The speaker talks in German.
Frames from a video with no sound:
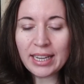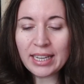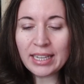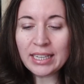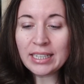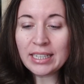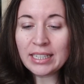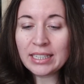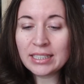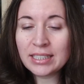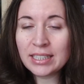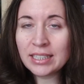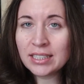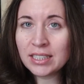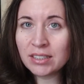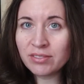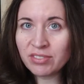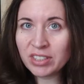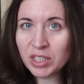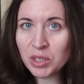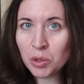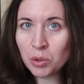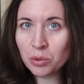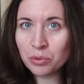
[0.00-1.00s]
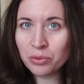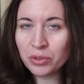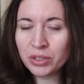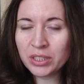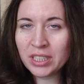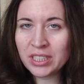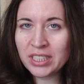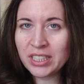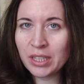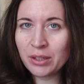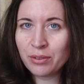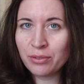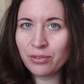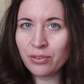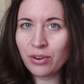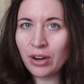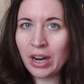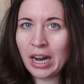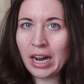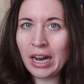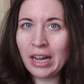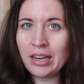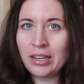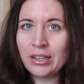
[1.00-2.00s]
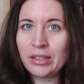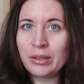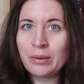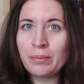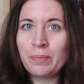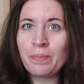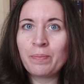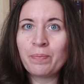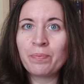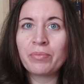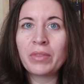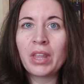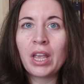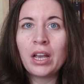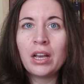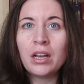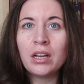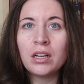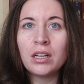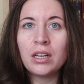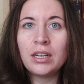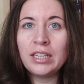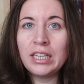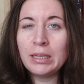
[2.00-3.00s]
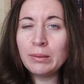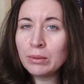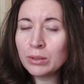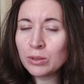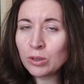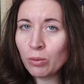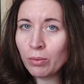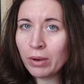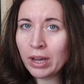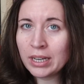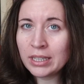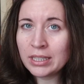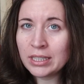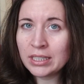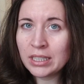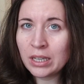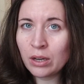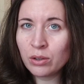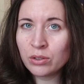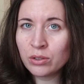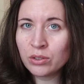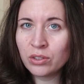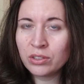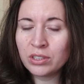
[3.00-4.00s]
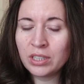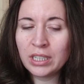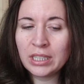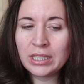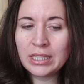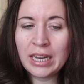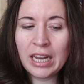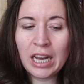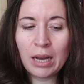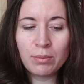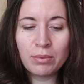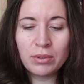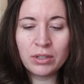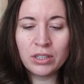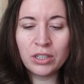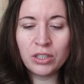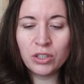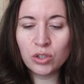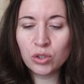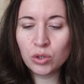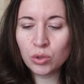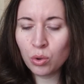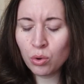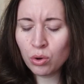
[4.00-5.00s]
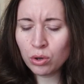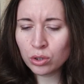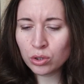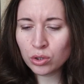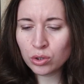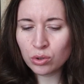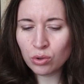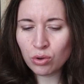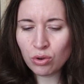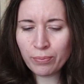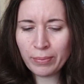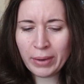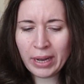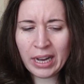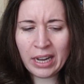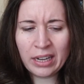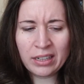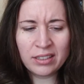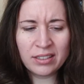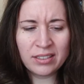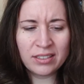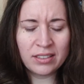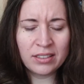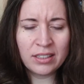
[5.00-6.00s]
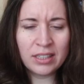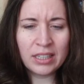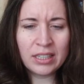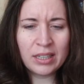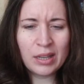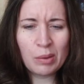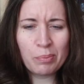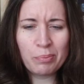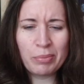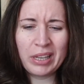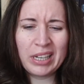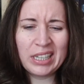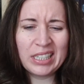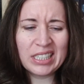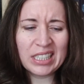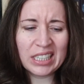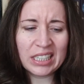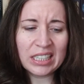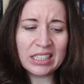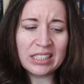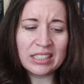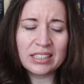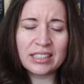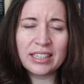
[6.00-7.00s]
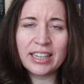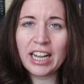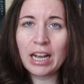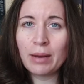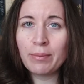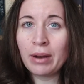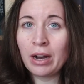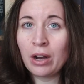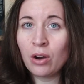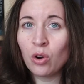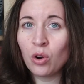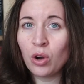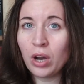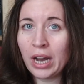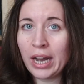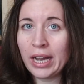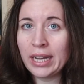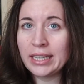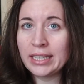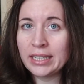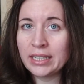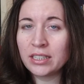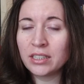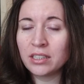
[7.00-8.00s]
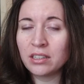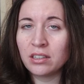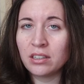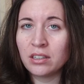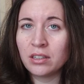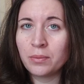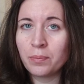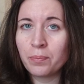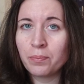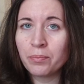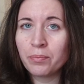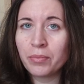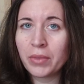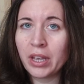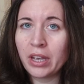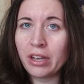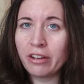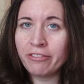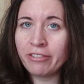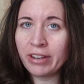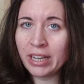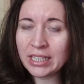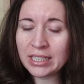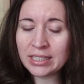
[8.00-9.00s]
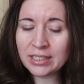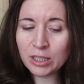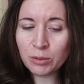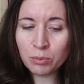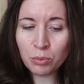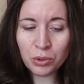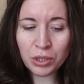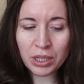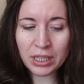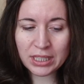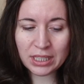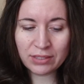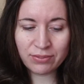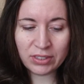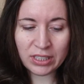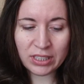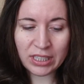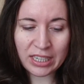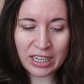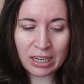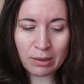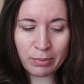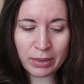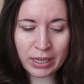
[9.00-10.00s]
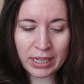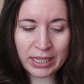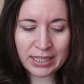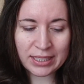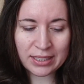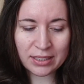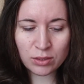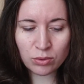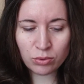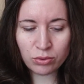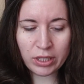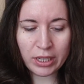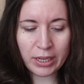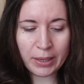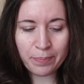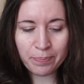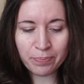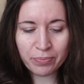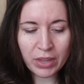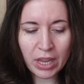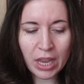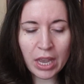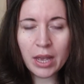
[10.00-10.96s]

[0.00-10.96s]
In diesem Video findet ihr vor allem Liebesromane, die ich aussortiert habe, historische Romane, Belletristik, aber auch einige äh, Fantasy-Bücher sind wieder dabei. Es ist so eine